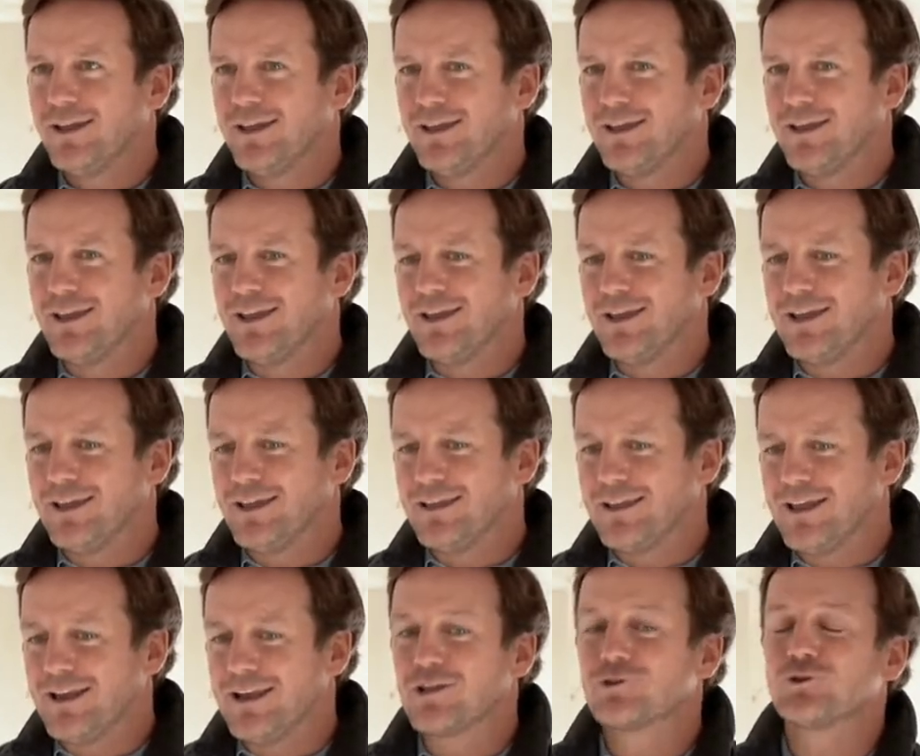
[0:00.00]
eh,
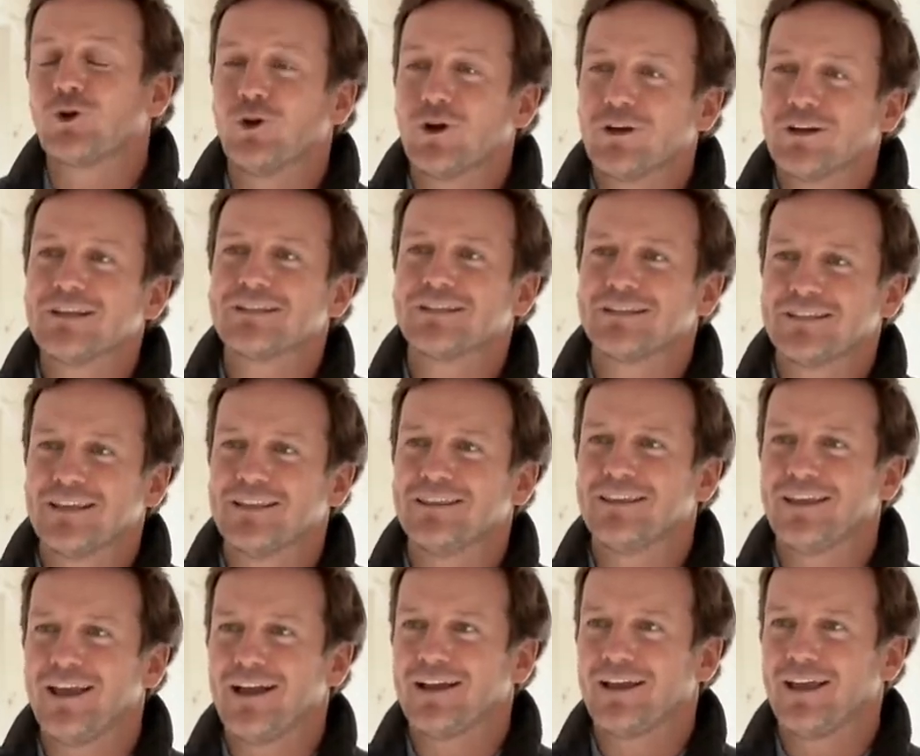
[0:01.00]
y en las colonias se
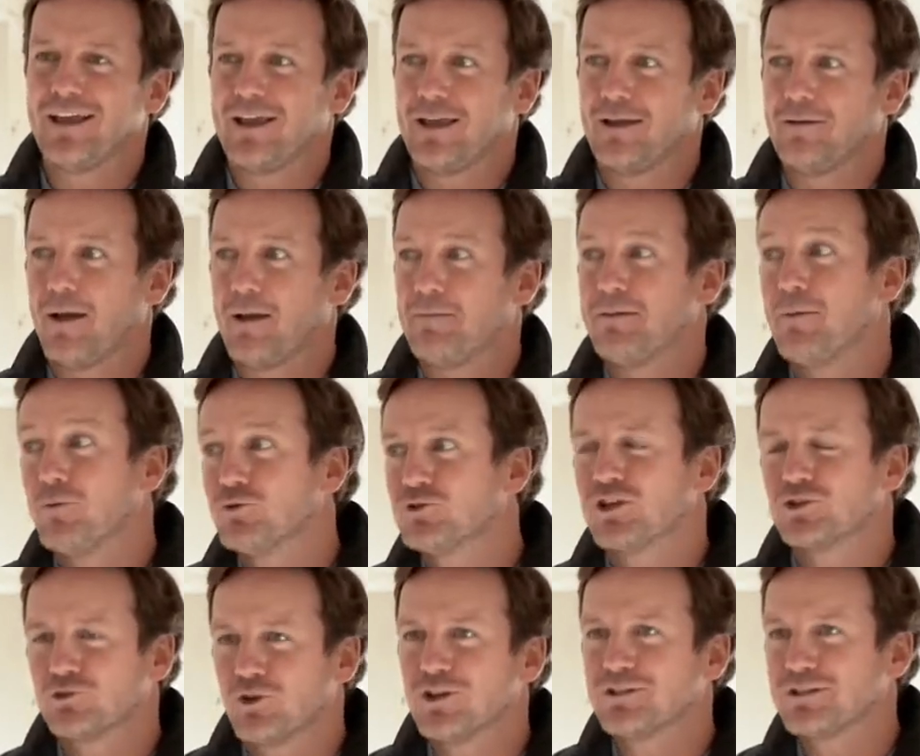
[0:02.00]
sentía que había
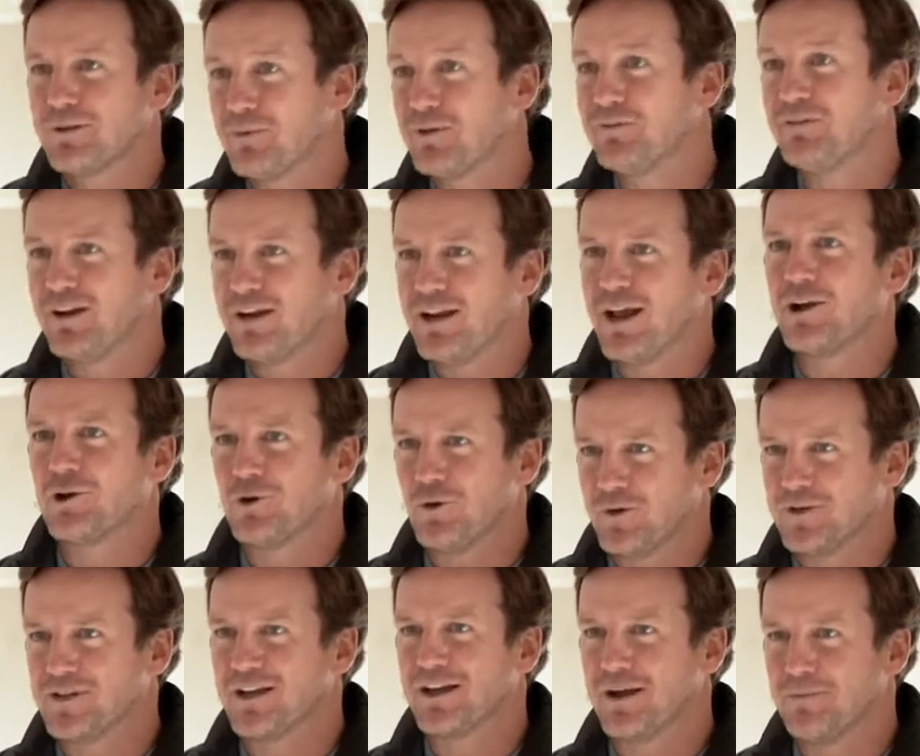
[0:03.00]
muchas cosas que preferían que no
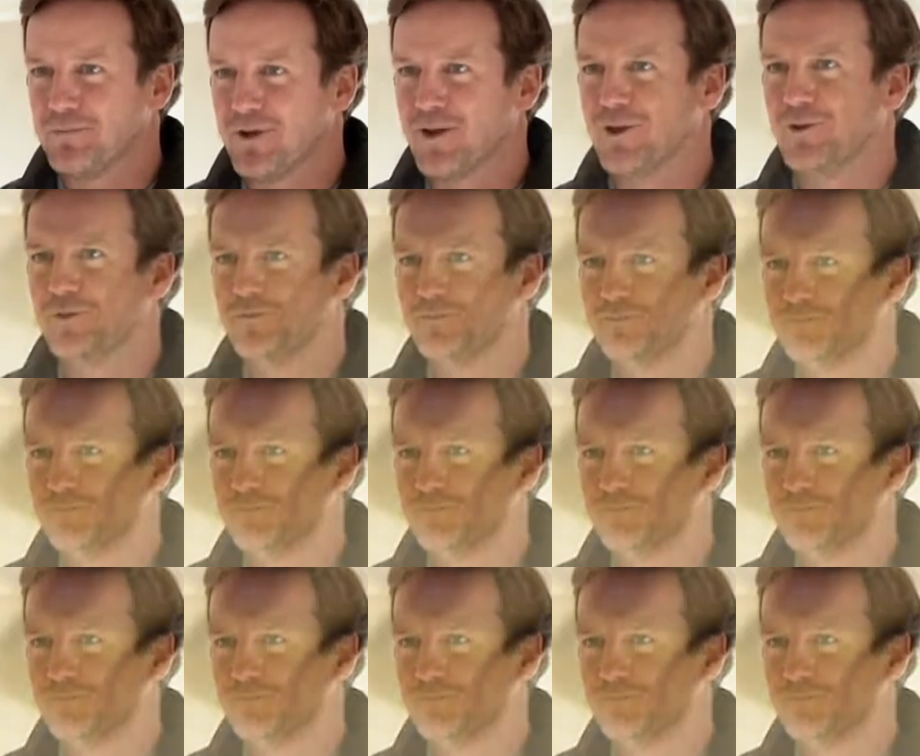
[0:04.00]
hubiesen cambiado.